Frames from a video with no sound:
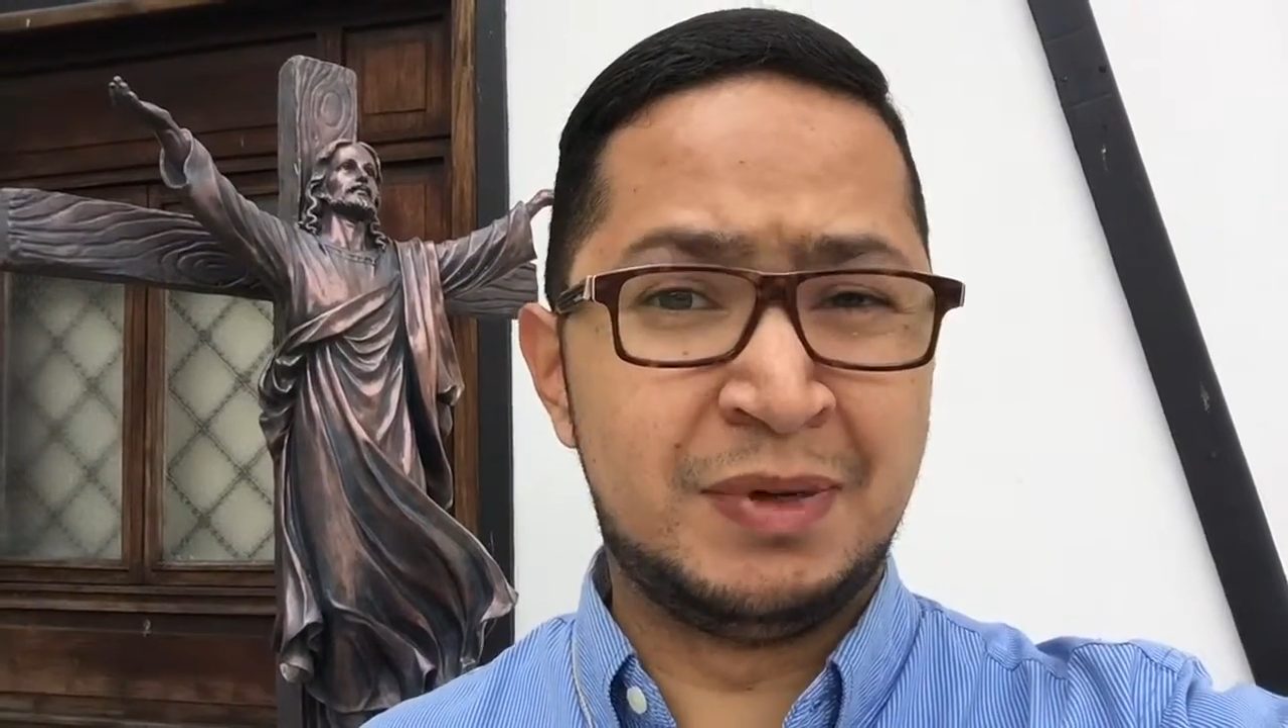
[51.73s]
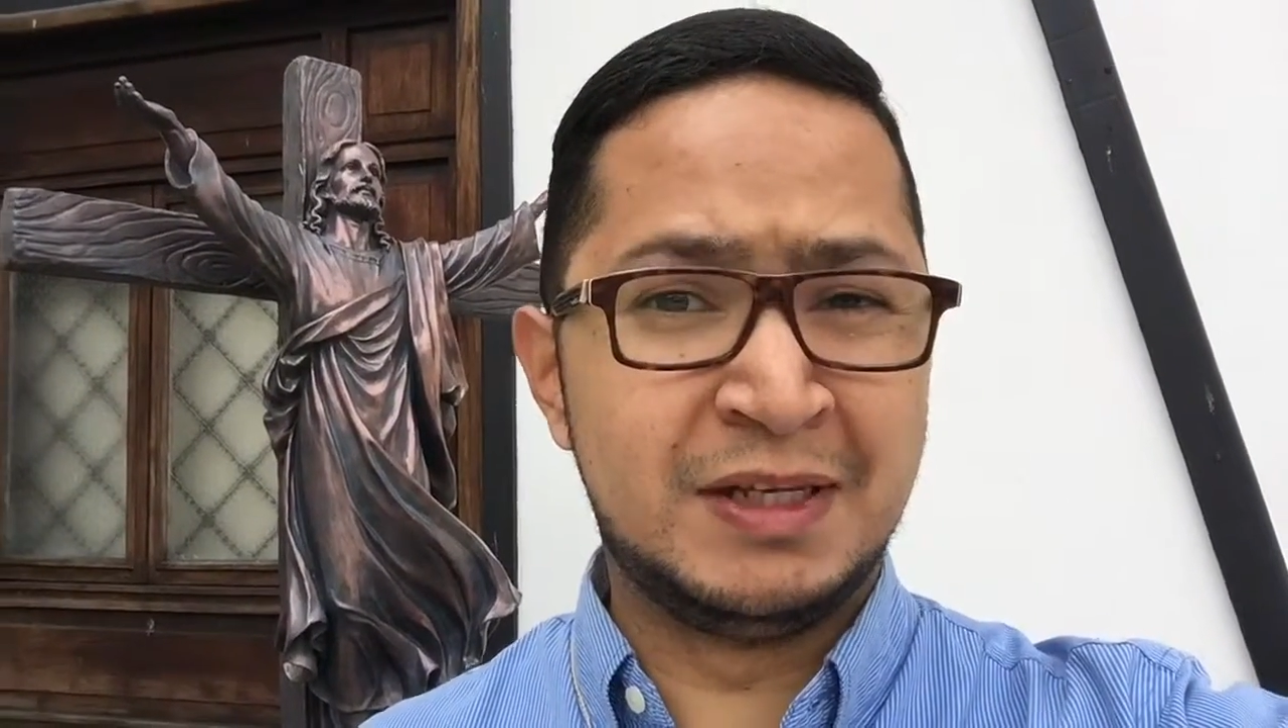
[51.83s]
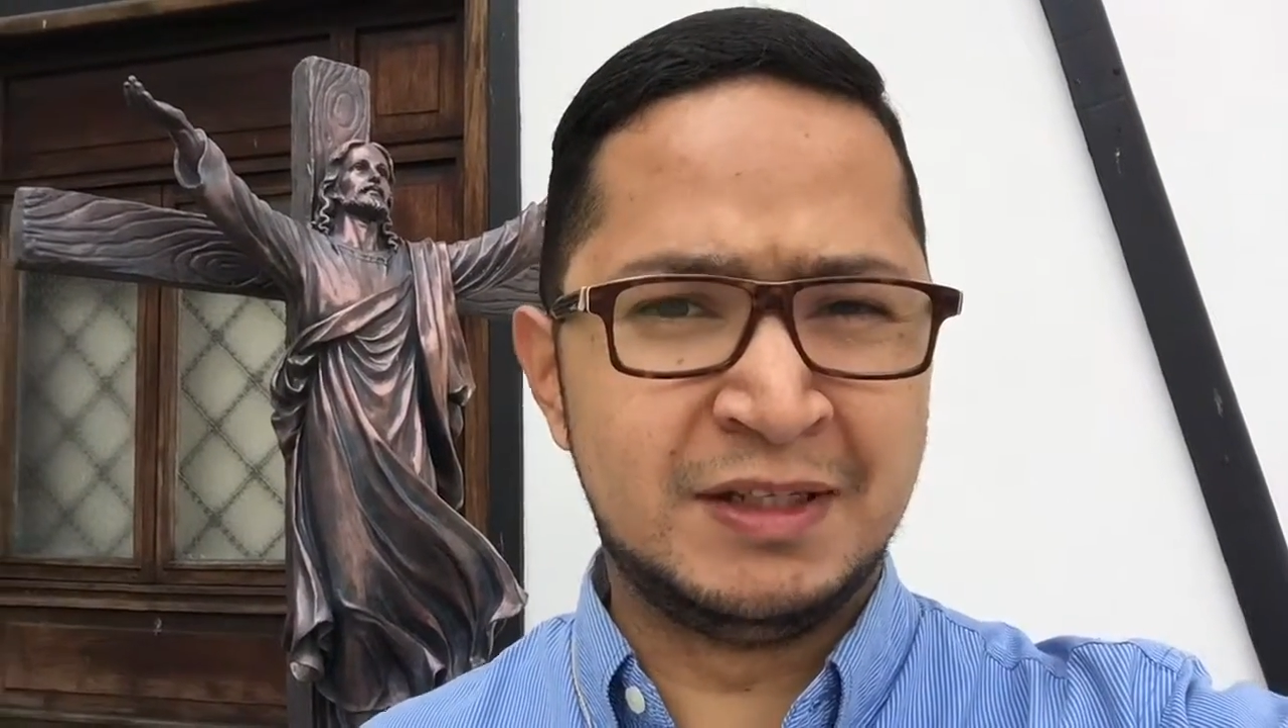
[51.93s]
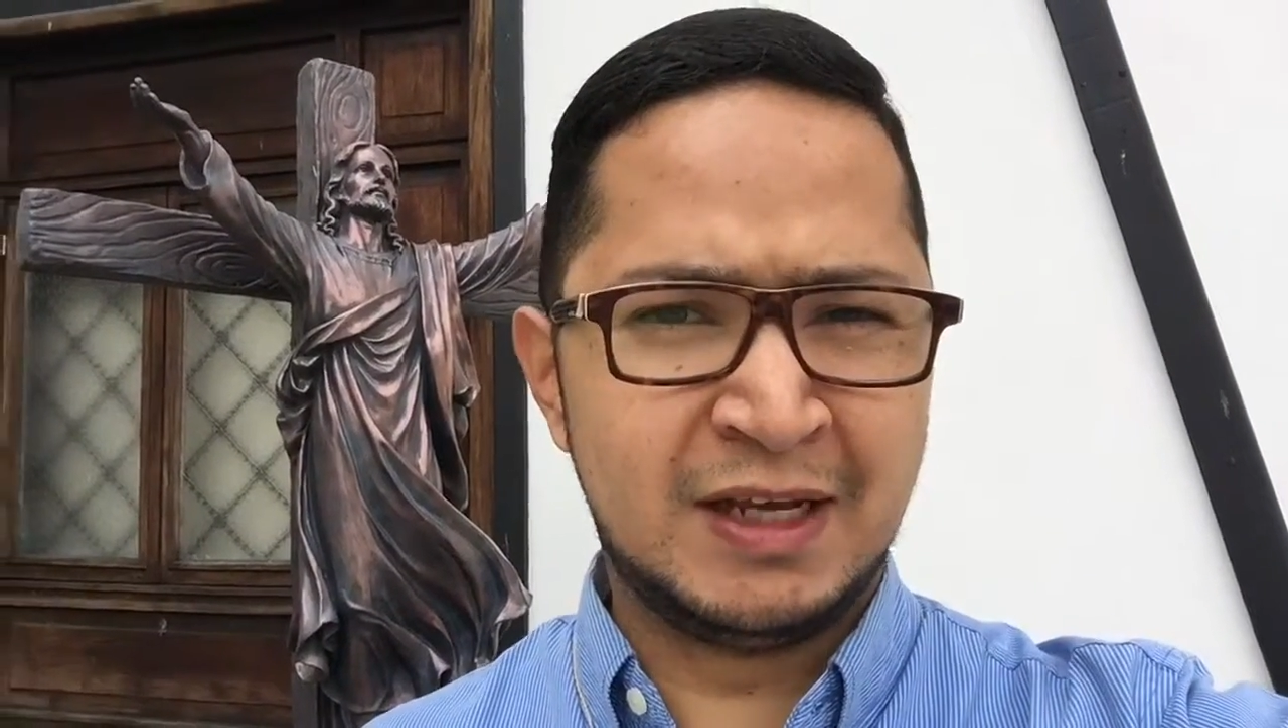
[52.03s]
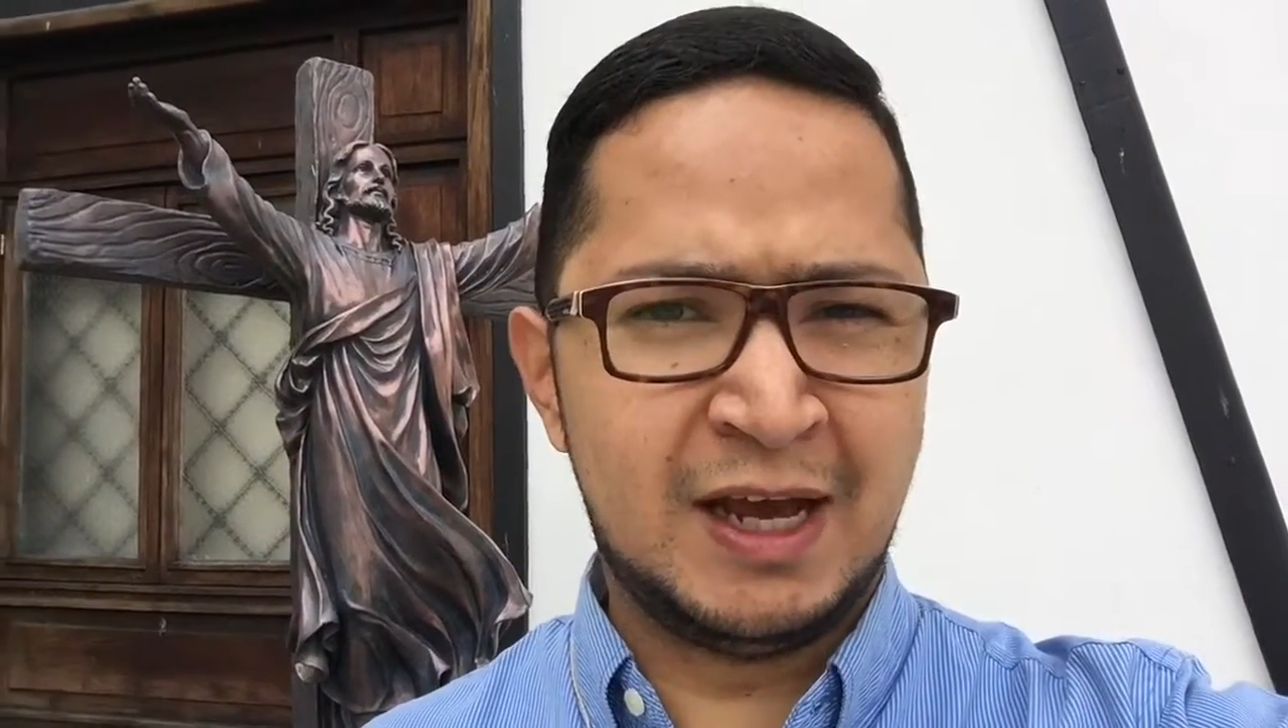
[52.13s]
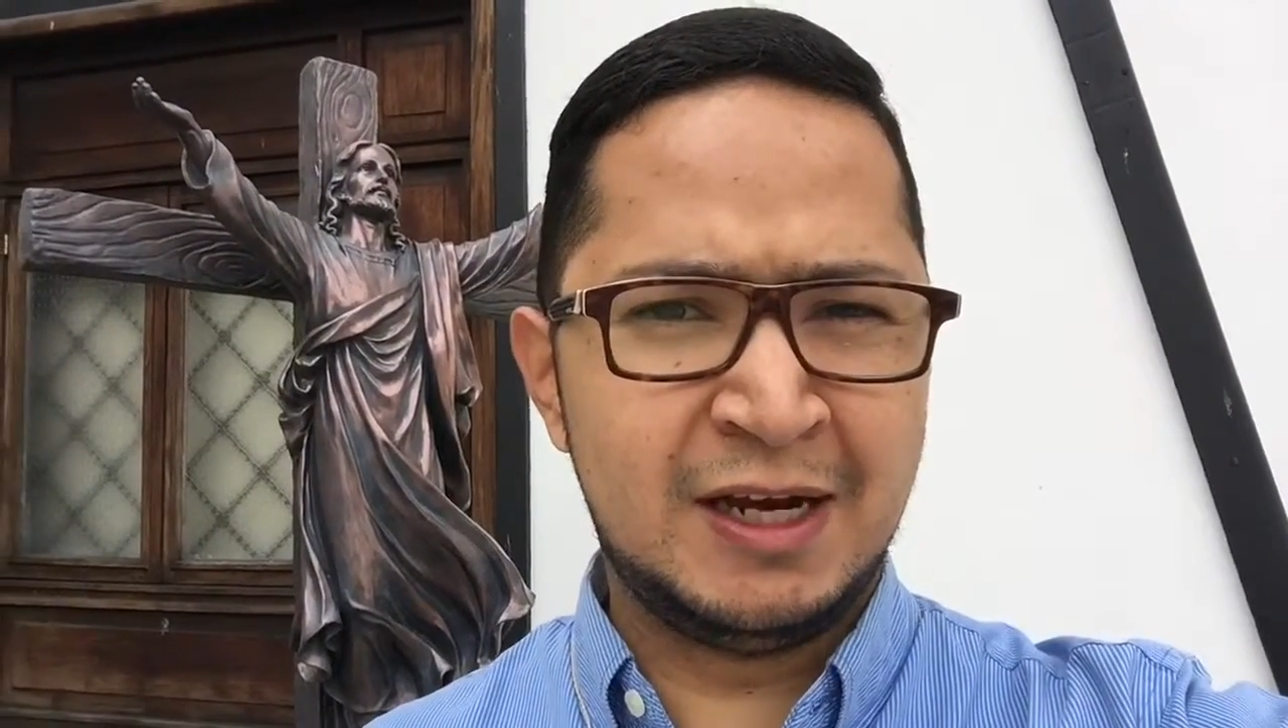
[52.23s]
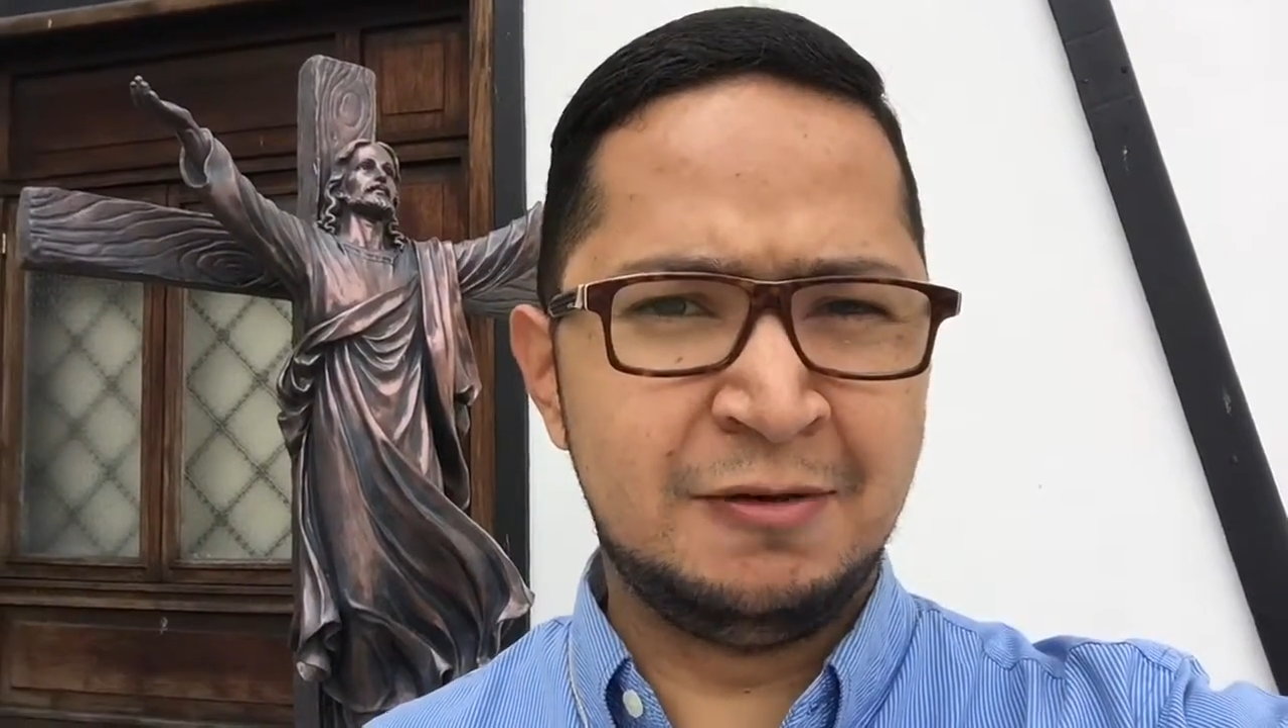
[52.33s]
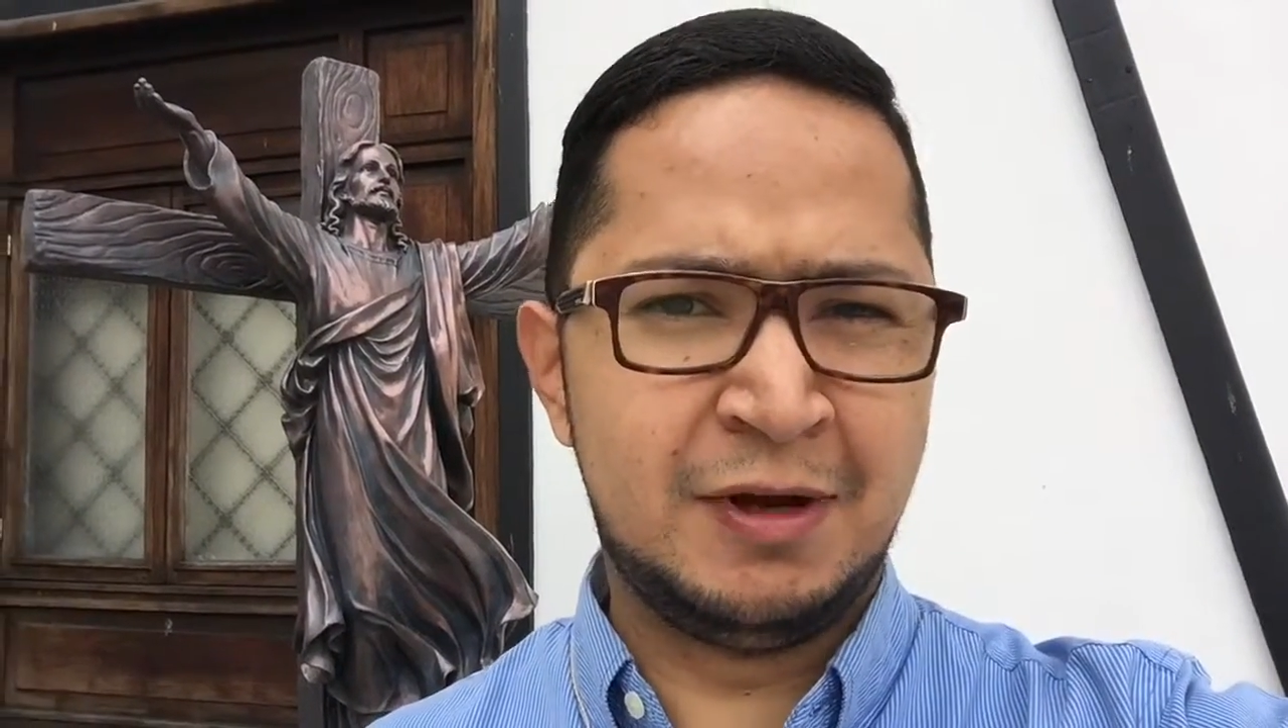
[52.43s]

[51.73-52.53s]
pensar